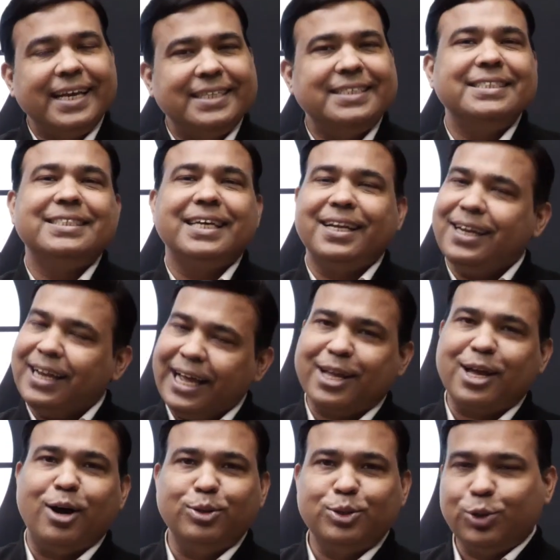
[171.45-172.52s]
इसी चैनल
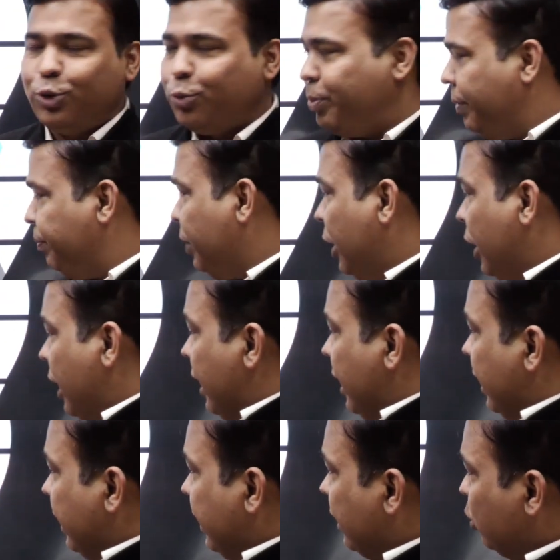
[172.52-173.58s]
अकाउंट्स ग्रुप पे
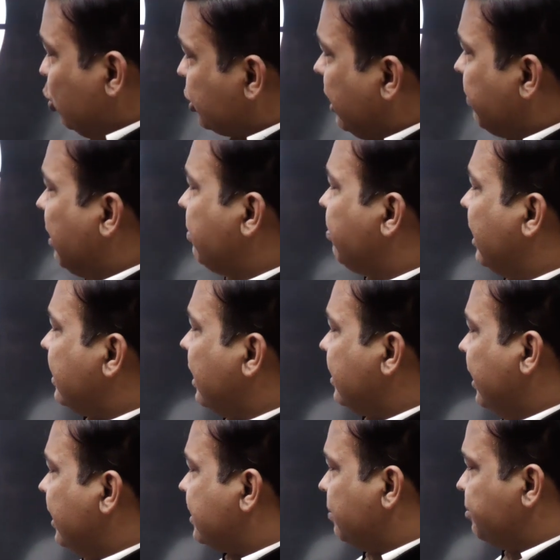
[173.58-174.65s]
उसके बाद बात
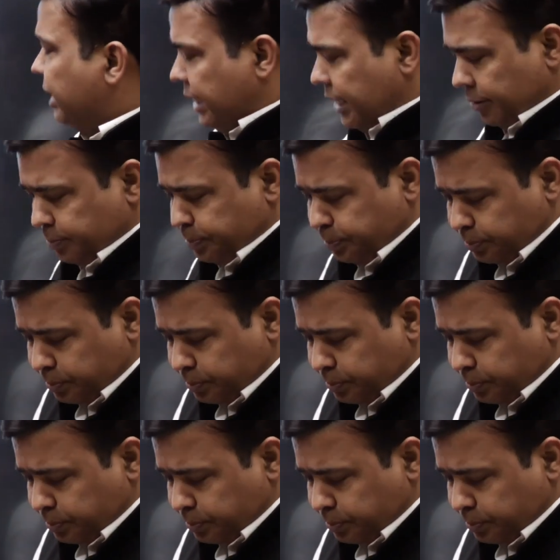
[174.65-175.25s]
आती है सब्जेक्टिव